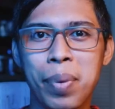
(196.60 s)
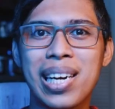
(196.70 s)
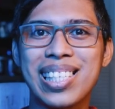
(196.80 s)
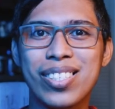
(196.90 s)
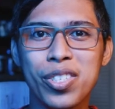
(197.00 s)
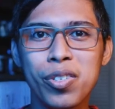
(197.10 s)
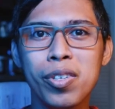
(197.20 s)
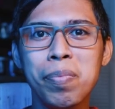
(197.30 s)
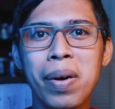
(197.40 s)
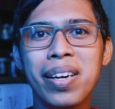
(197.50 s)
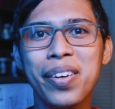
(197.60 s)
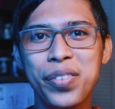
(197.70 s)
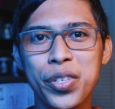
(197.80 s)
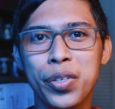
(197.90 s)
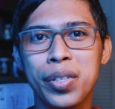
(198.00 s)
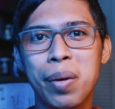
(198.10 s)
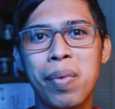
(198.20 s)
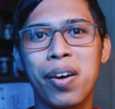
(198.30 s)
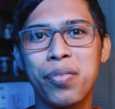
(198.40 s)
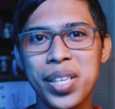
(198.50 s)
Para sa susunod pang review ng
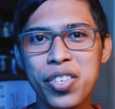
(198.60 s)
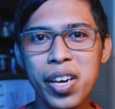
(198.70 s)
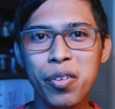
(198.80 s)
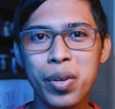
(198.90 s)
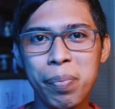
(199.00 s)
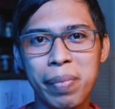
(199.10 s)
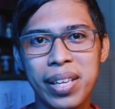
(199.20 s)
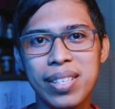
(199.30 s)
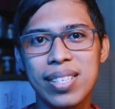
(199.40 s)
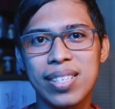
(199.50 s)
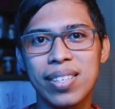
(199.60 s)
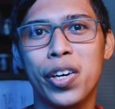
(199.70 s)
mga video equipments